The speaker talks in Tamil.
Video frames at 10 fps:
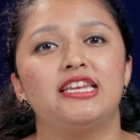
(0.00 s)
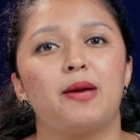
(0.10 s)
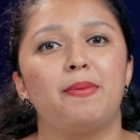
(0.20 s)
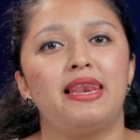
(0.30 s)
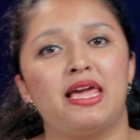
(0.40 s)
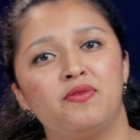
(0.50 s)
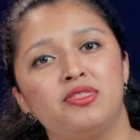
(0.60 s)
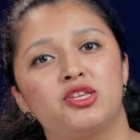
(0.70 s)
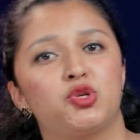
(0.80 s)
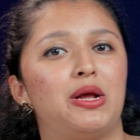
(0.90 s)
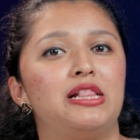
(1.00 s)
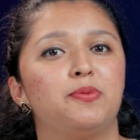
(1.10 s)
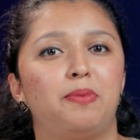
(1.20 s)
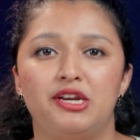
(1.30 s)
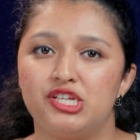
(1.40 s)
நம்ம லெவன்த்
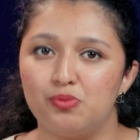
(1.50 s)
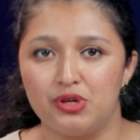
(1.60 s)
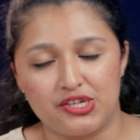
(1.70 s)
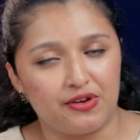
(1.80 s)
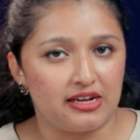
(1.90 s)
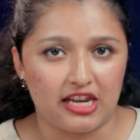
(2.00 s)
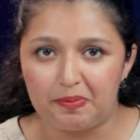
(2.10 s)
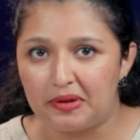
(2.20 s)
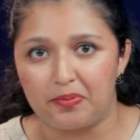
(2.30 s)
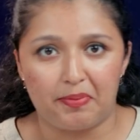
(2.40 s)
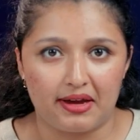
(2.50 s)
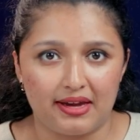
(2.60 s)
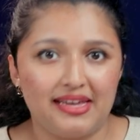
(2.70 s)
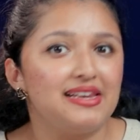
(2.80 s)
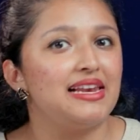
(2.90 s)
டுவெல்த் படித்து முடித்தவங்க நிறைய பேர் இருப்பாங்க
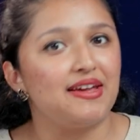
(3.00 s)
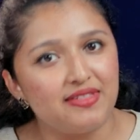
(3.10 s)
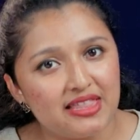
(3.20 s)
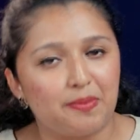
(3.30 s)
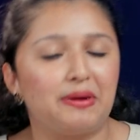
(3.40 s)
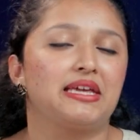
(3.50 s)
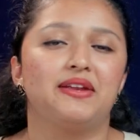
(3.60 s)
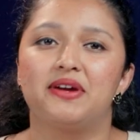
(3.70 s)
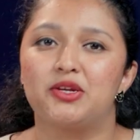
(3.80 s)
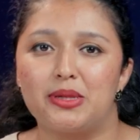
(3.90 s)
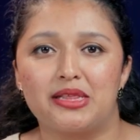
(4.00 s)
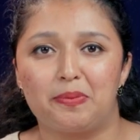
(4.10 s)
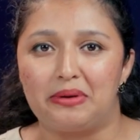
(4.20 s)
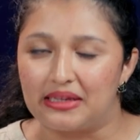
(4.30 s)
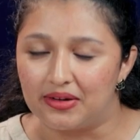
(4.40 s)
இல்லை லெவன்த்தில் படிக்கிறவங்க
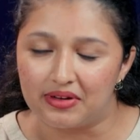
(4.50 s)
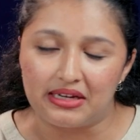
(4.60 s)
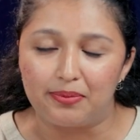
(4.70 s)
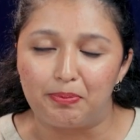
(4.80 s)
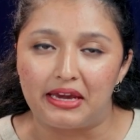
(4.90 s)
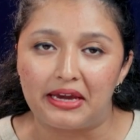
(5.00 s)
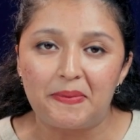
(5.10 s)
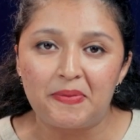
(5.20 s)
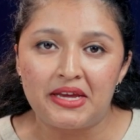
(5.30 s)
டுவெல்த்தில் படிக்கிறவங்க இருப்பீங்க